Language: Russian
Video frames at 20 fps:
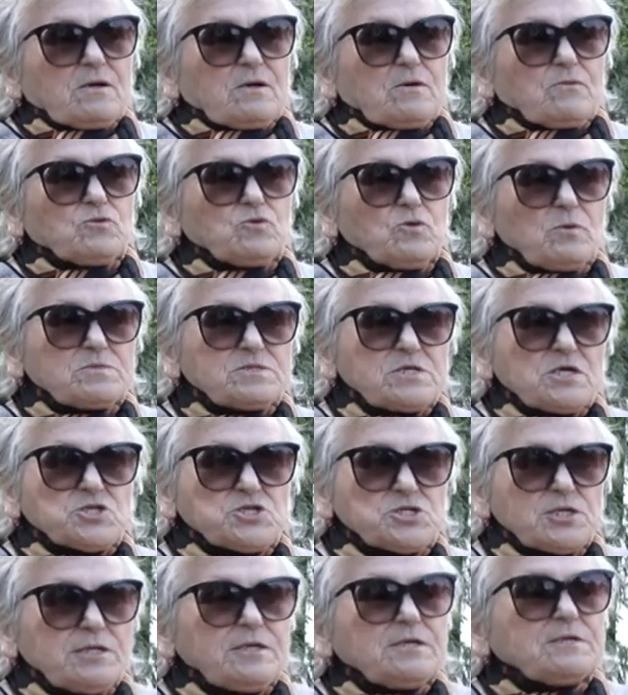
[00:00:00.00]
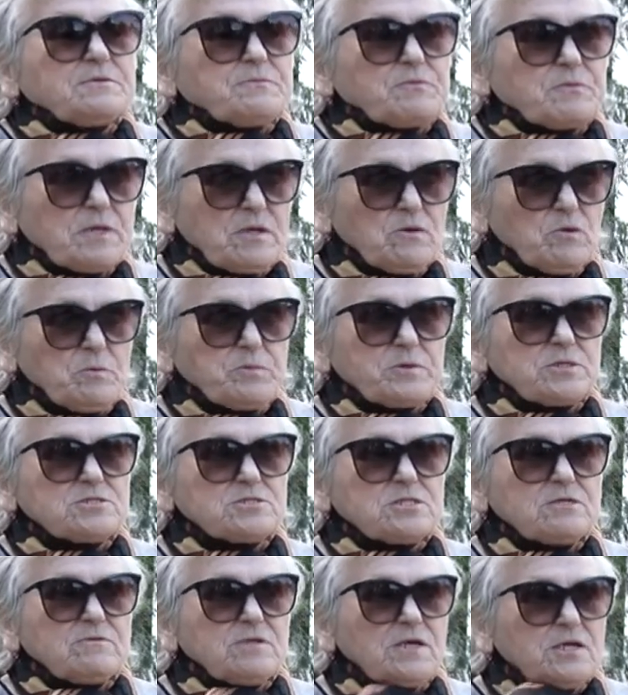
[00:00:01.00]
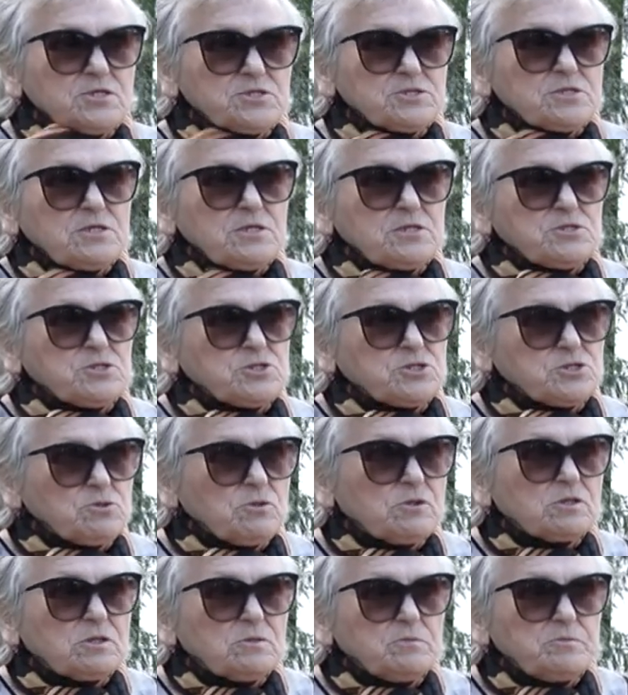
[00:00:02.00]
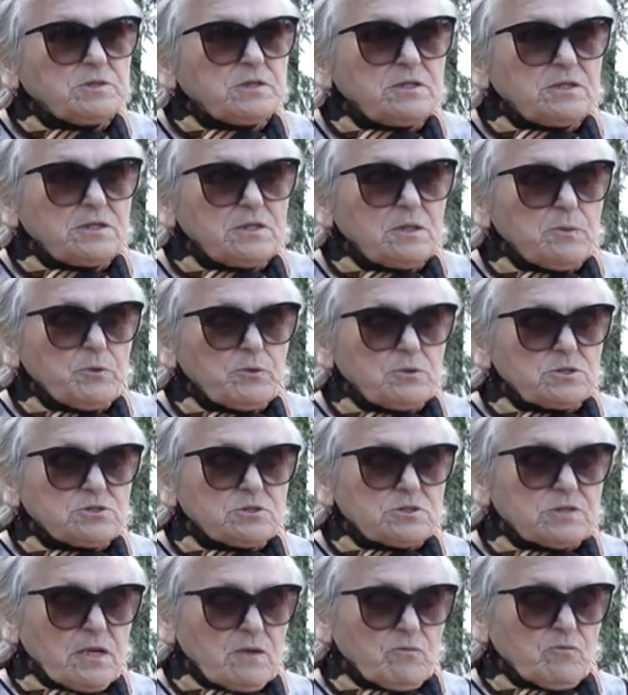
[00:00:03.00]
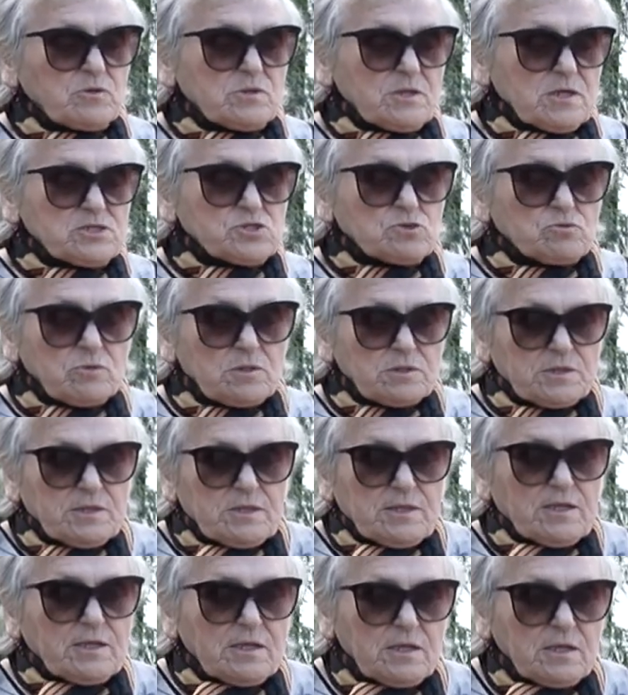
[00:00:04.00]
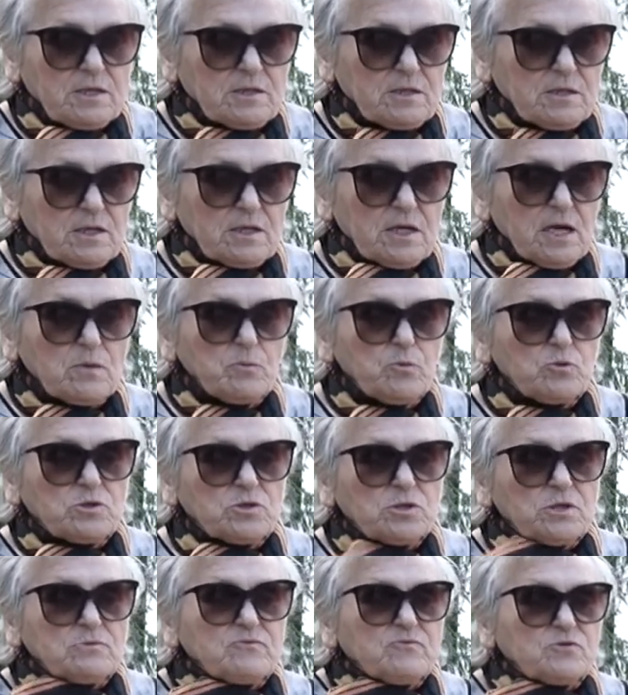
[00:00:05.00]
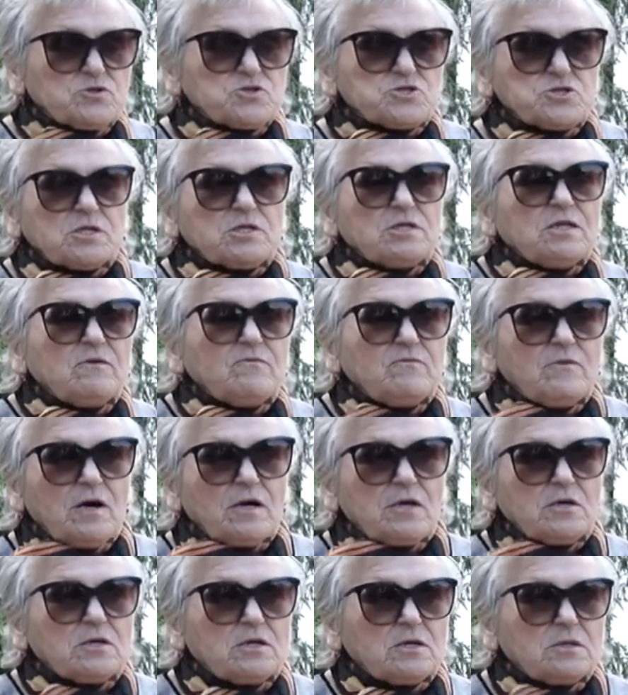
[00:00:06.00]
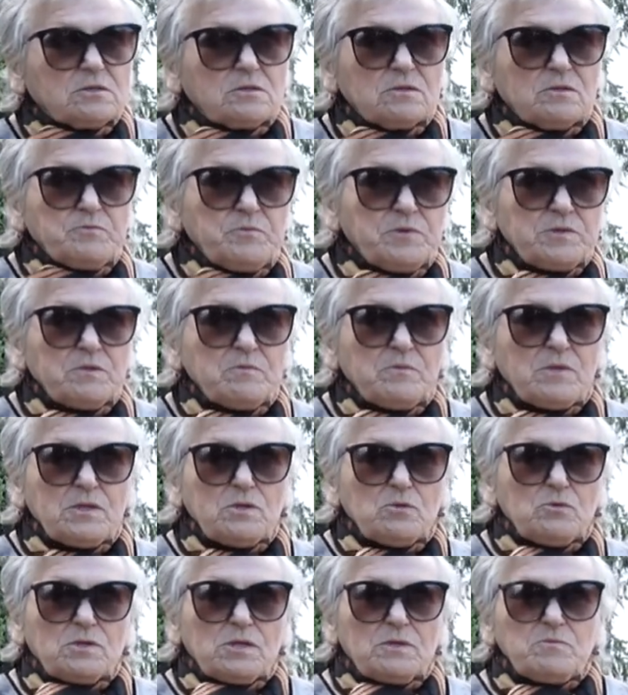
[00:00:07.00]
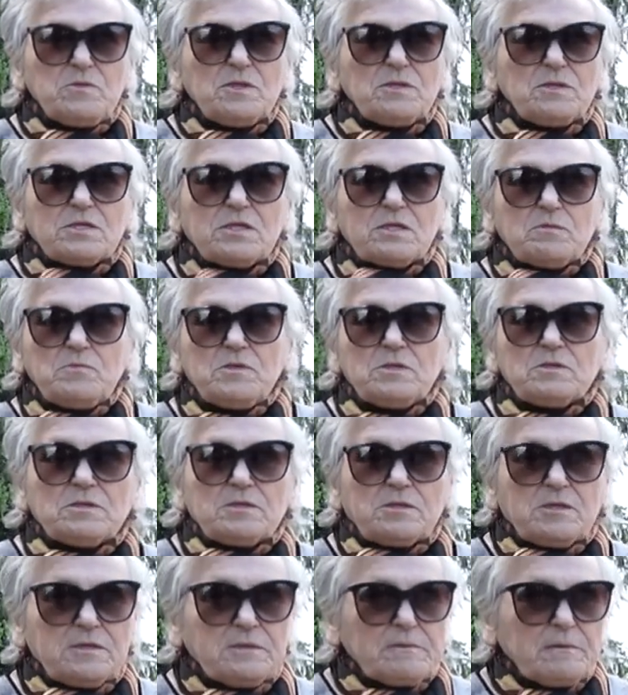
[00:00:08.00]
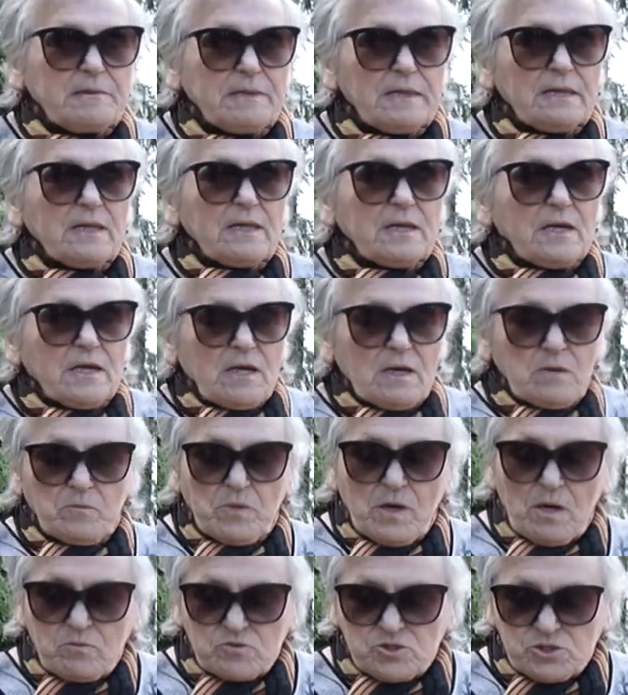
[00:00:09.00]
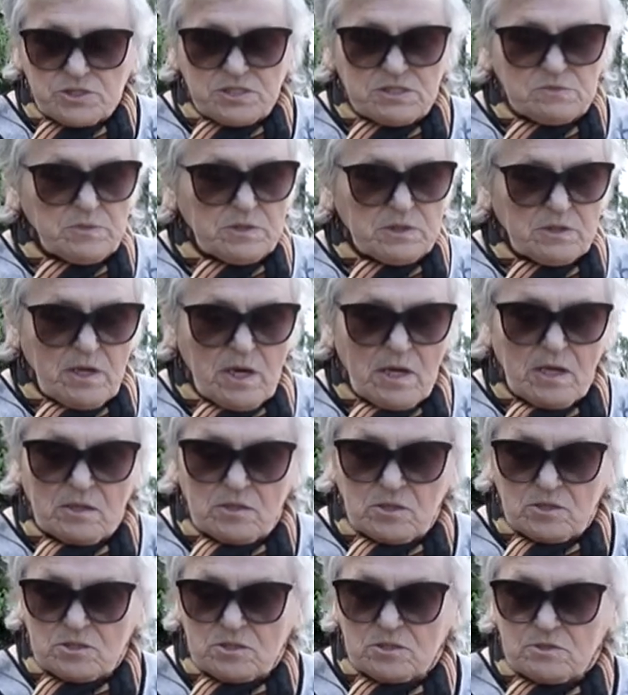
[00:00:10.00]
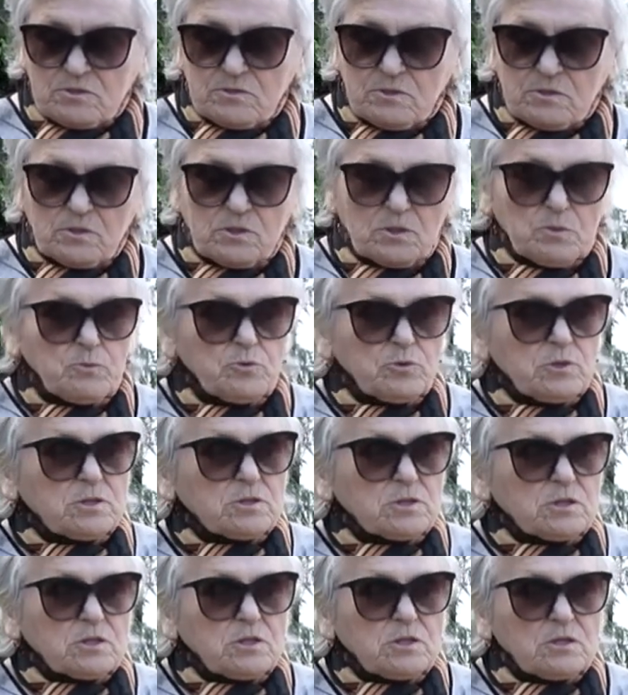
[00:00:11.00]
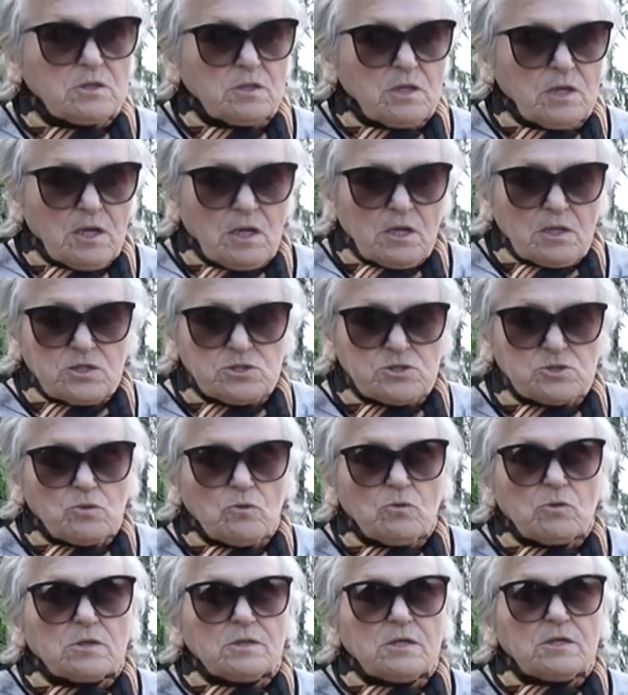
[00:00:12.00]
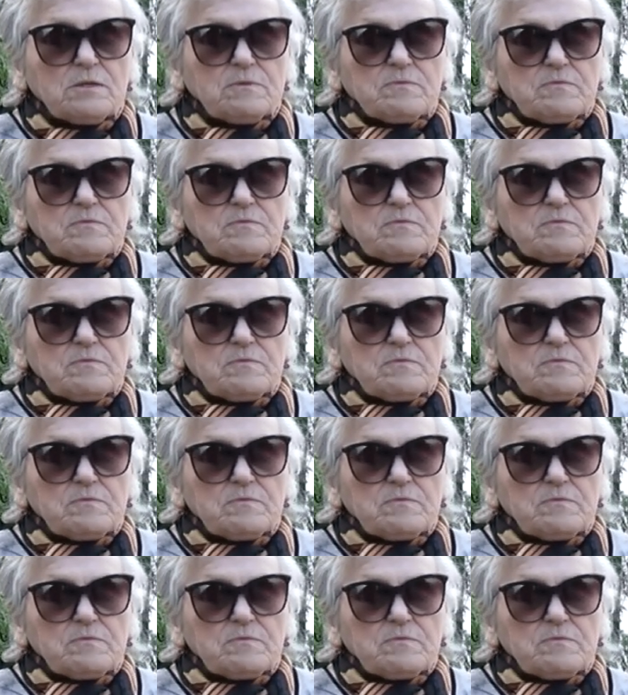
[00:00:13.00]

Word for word: В дом зашли, и вы представляете, эти стекла были не просто там вот осколки какие-то, а как будто вот жернова их э, перемололи, мелкие-мелкие. Бабушка сметает с э, табуретки стекла,